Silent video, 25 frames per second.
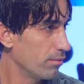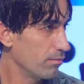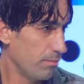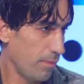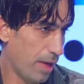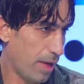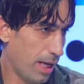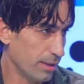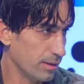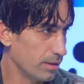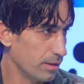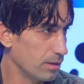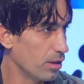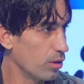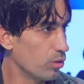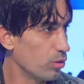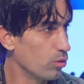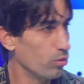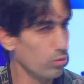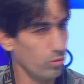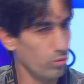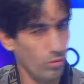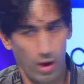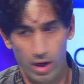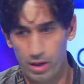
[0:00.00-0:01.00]
ما حد يقدر
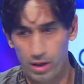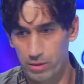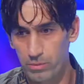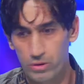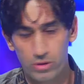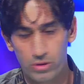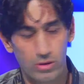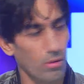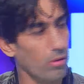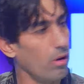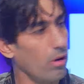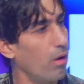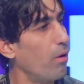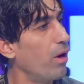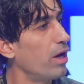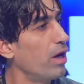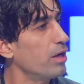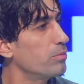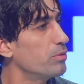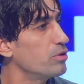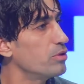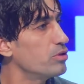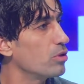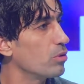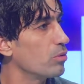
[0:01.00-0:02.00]
يقول واحد بالزوراء واحد
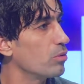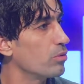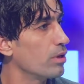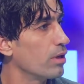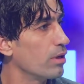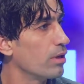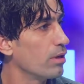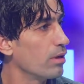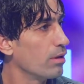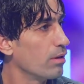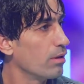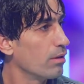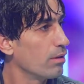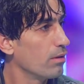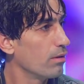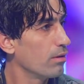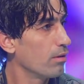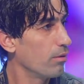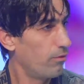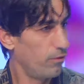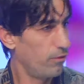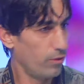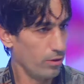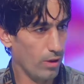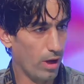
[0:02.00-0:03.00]
بالجويه
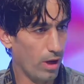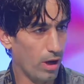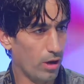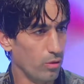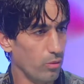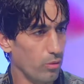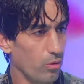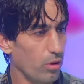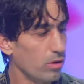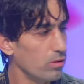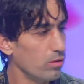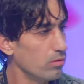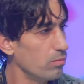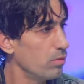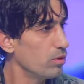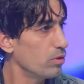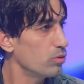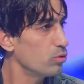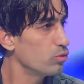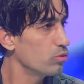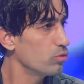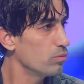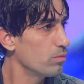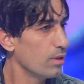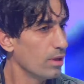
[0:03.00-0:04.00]
في ذاك الوقت هم
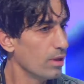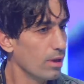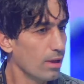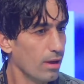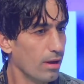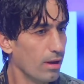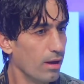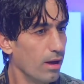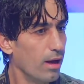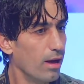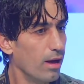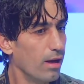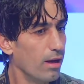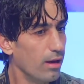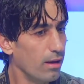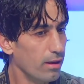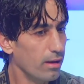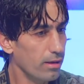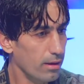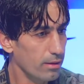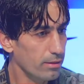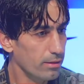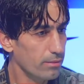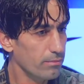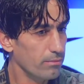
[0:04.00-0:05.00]
نجوم آه،
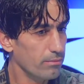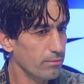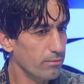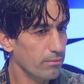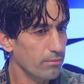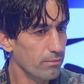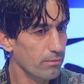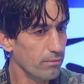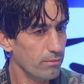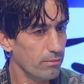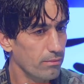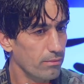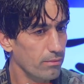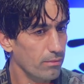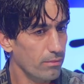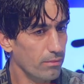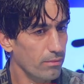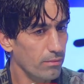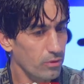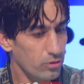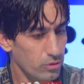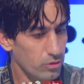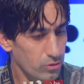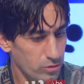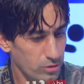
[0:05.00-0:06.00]
يعني
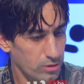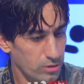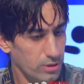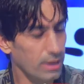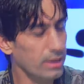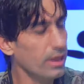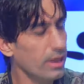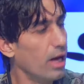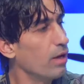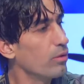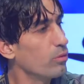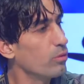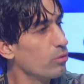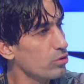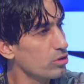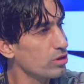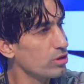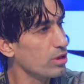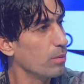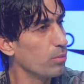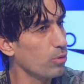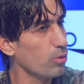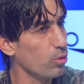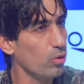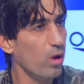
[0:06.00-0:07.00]
استدعى نور
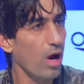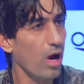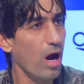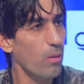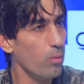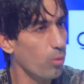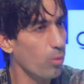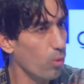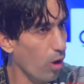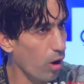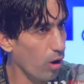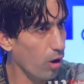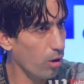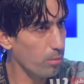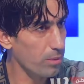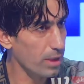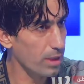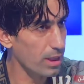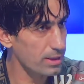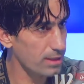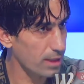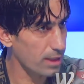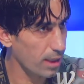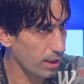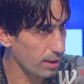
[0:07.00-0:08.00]
صبر وياهم هو
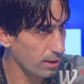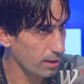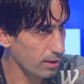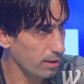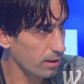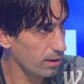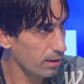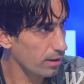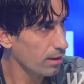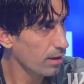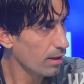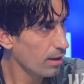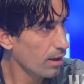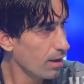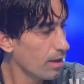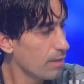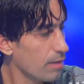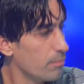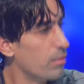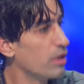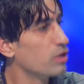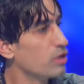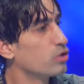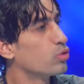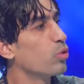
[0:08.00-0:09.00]
عمره صغير
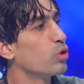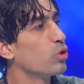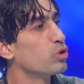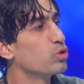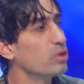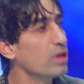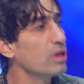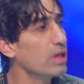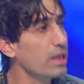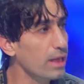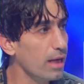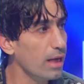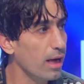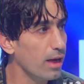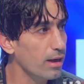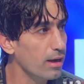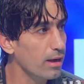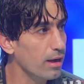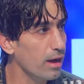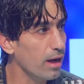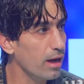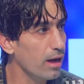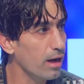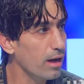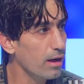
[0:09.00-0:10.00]
بس هو شنو اللي
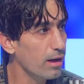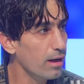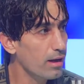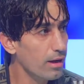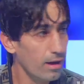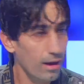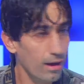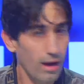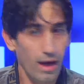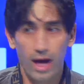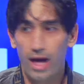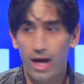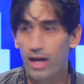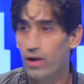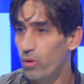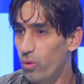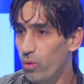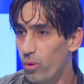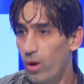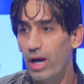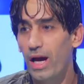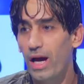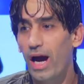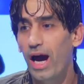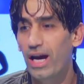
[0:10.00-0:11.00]
خلاه؟ هل هو
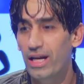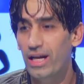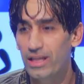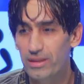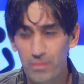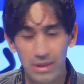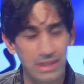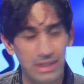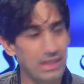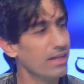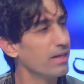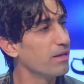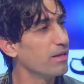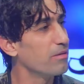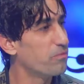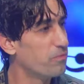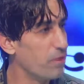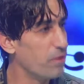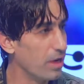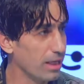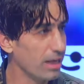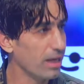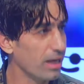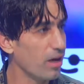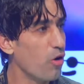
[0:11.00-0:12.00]
قاعد مثلا
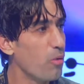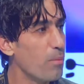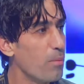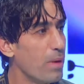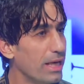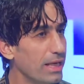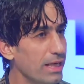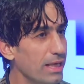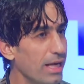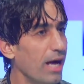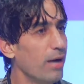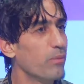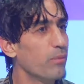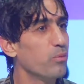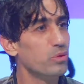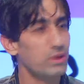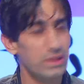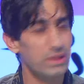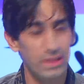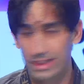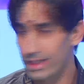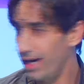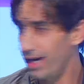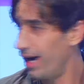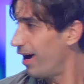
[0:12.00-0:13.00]
فريقه وما يلعب
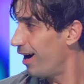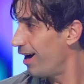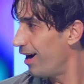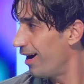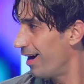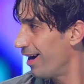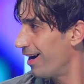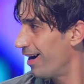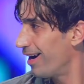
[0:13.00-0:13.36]
واستدعاه؟